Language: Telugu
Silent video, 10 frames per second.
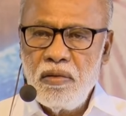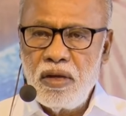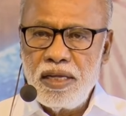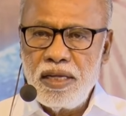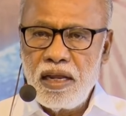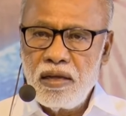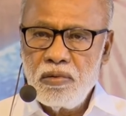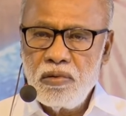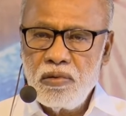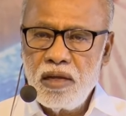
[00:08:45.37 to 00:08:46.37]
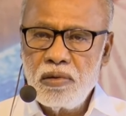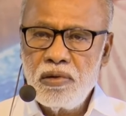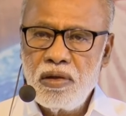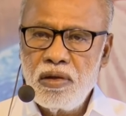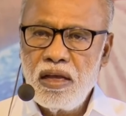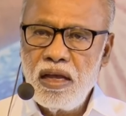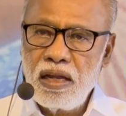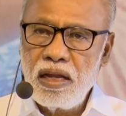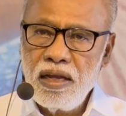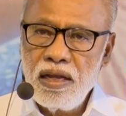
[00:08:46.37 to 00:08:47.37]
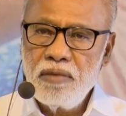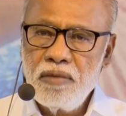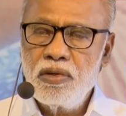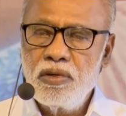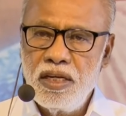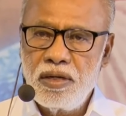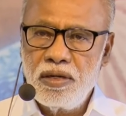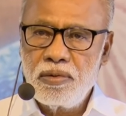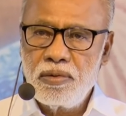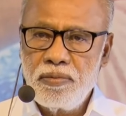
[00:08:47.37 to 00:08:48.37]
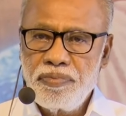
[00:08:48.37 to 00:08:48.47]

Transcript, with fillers: వారు ఎలాగున్నారో అలాగే ఉండేటట్టు